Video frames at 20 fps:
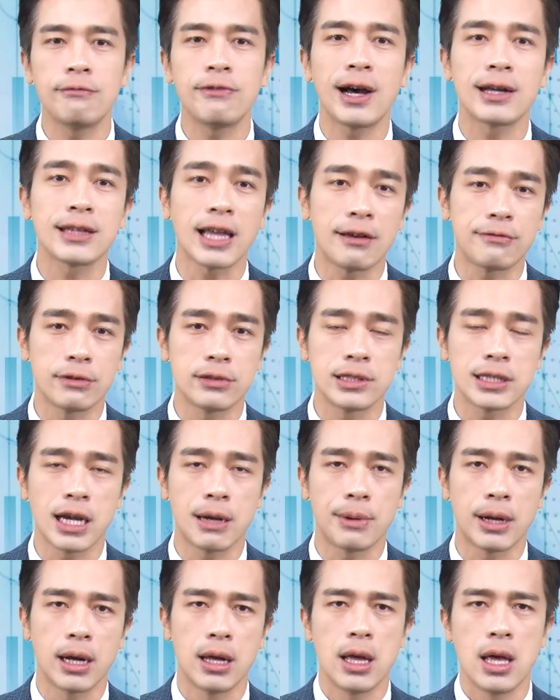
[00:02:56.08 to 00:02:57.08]
放台风假
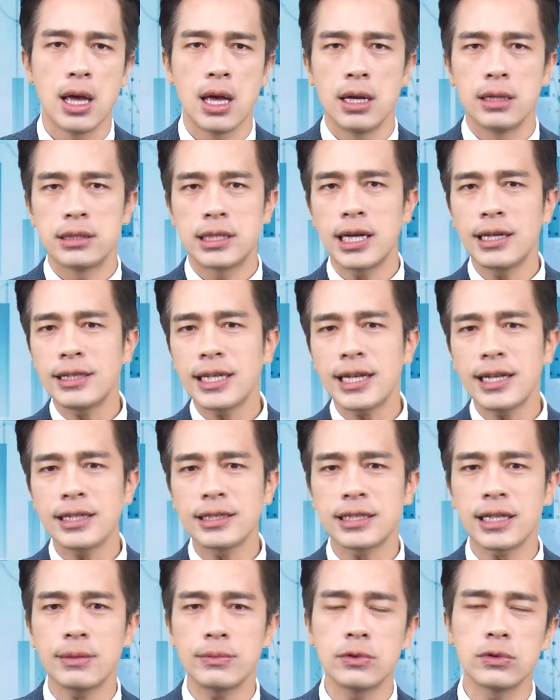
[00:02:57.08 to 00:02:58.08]
嘛，前天的
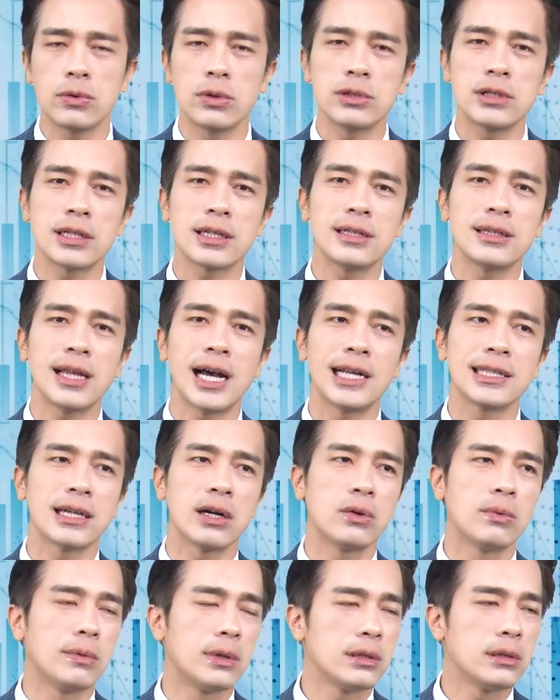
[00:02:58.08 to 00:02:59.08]
节目我就跟大家
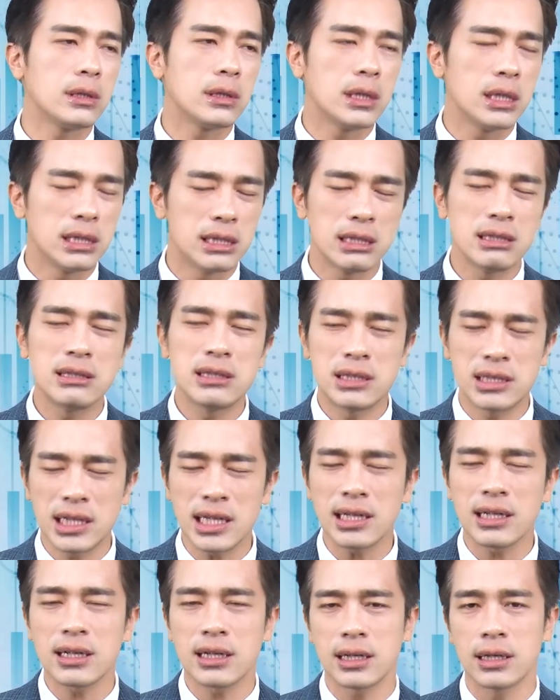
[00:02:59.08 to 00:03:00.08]
讲，我们已经
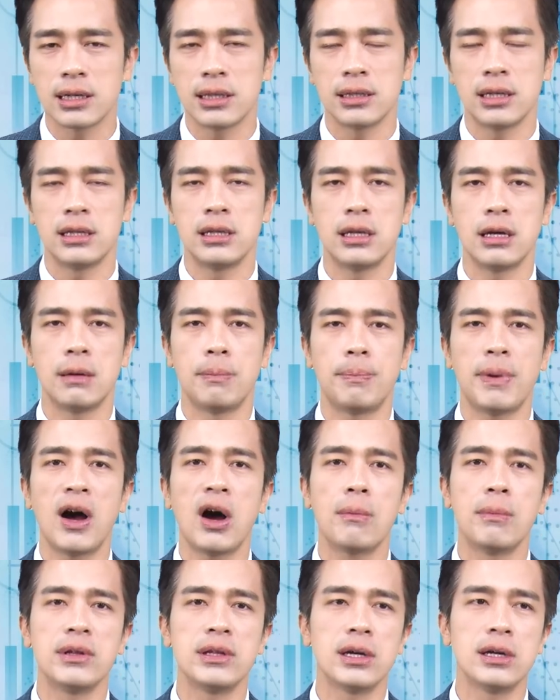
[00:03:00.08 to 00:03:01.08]
尽可能的把
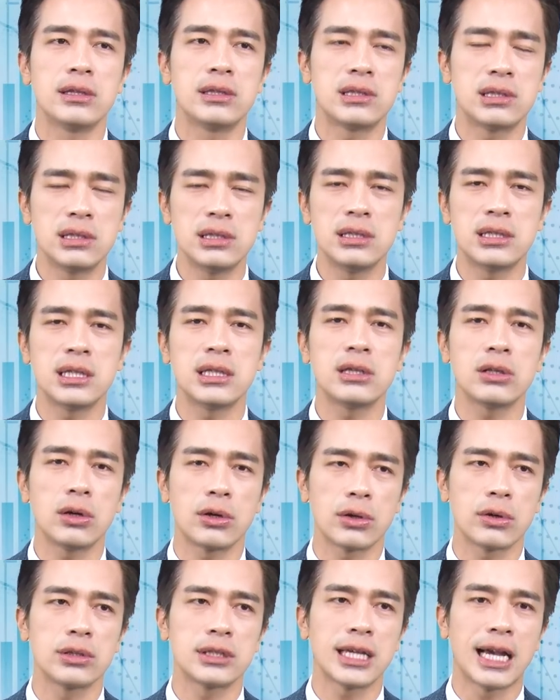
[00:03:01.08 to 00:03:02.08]
我们的资金都
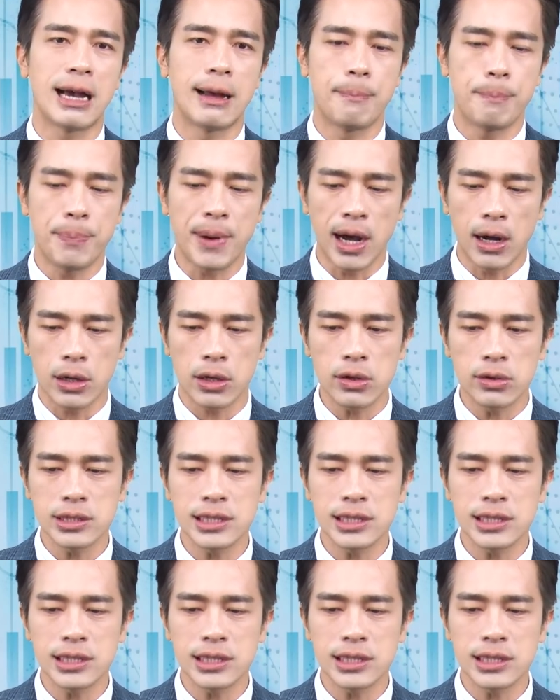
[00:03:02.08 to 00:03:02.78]
留下来，保留